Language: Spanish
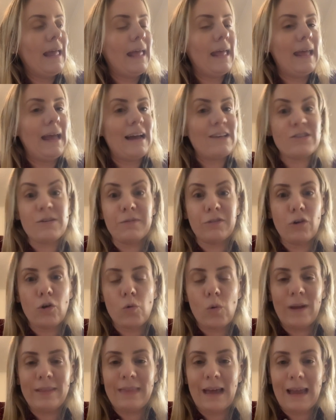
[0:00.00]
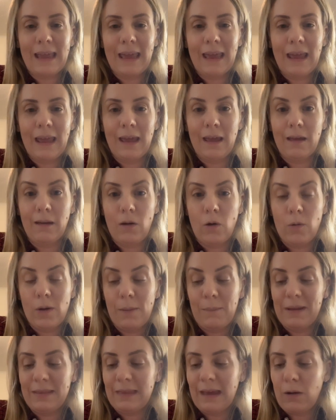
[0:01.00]
eh, Hashem se dio cuenta que, eh,
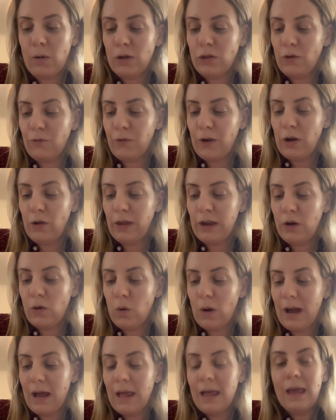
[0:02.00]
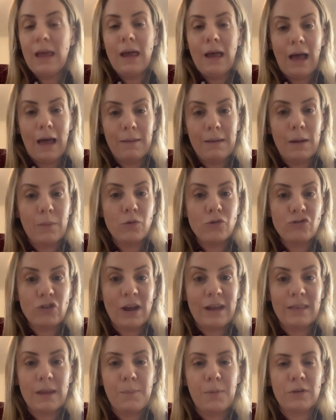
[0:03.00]
obviamente, cuando fue lo de Noah, había
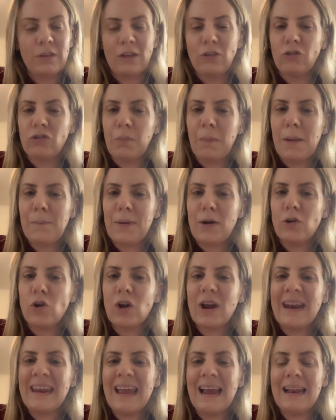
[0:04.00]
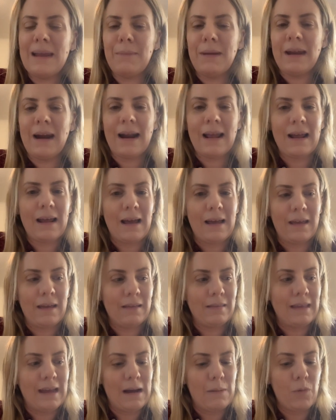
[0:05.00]
mucha gente portándose mal, pero él no quería eliminar, a,
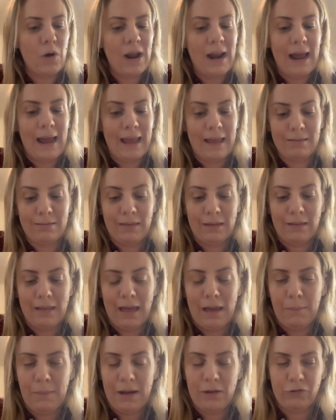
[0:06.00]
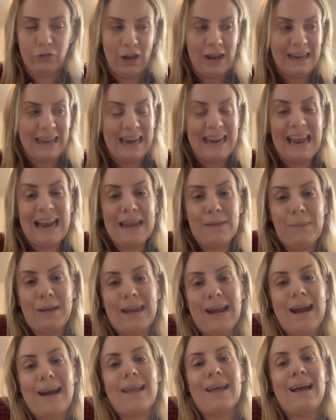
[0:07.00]
eh, digamos, a la gente nada más. él quería
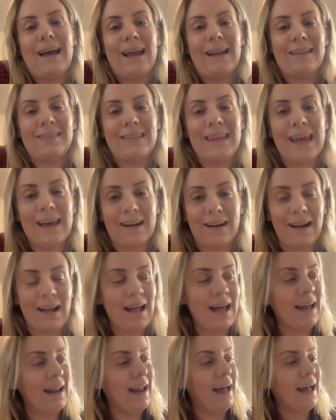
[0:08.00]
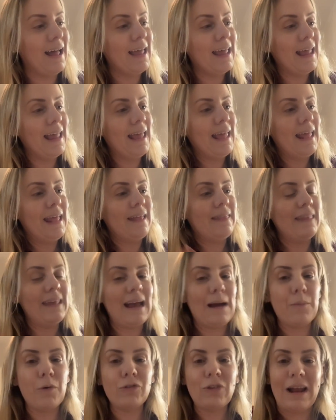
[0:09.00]
eliminar a la tierra, a la,
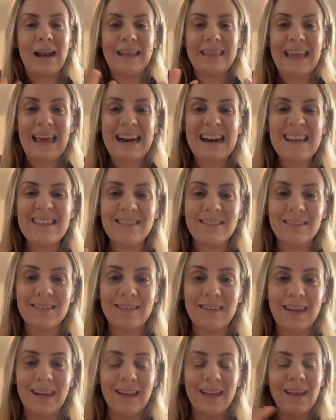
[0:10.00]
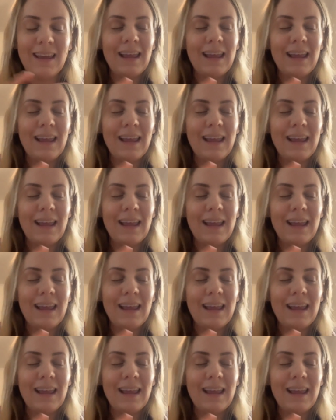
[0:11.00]
digamos, a la tierra en sí.